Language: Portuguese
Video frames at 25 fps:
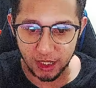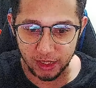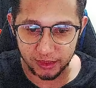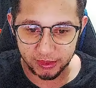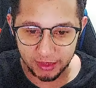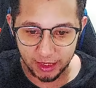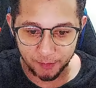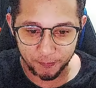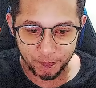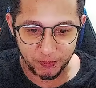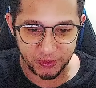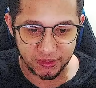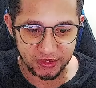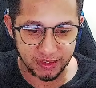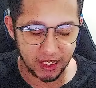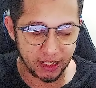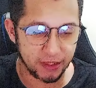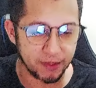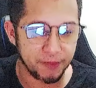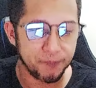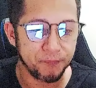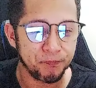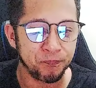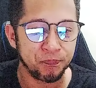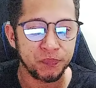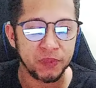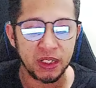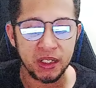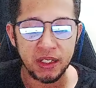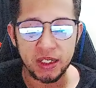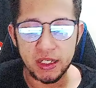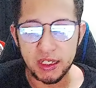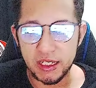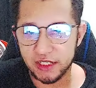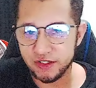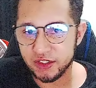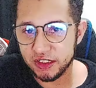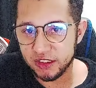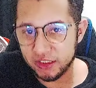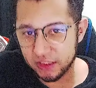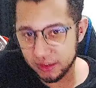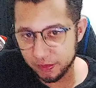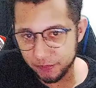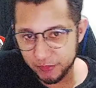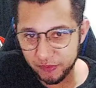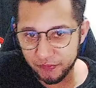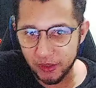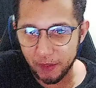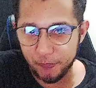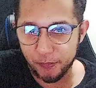tá, rapaziada? E a gente
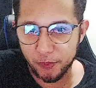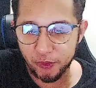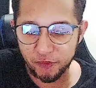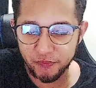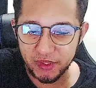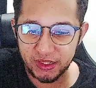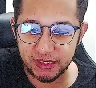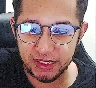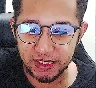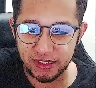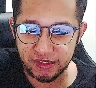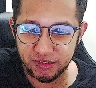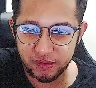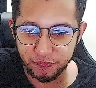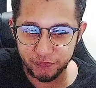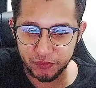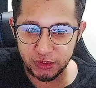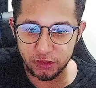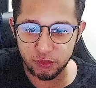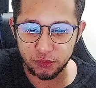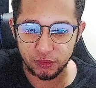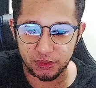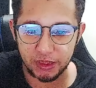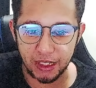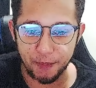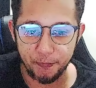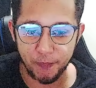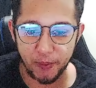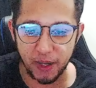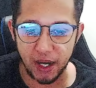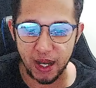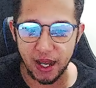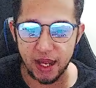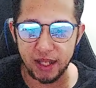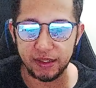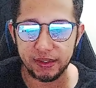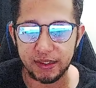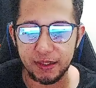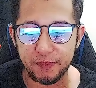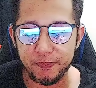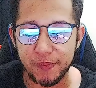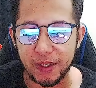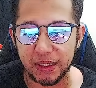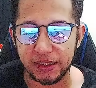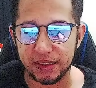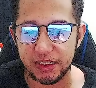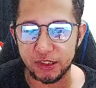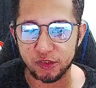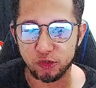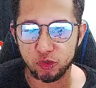também vai aproveitar esse vídeo, tá? Pra
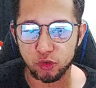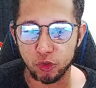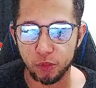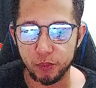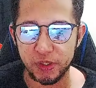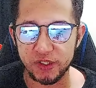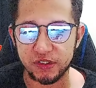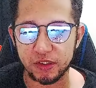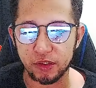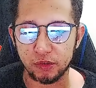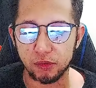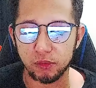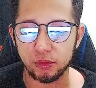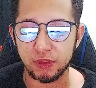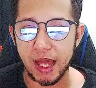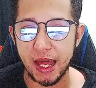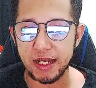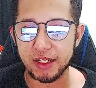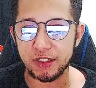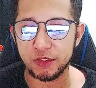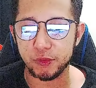debater sobre celulares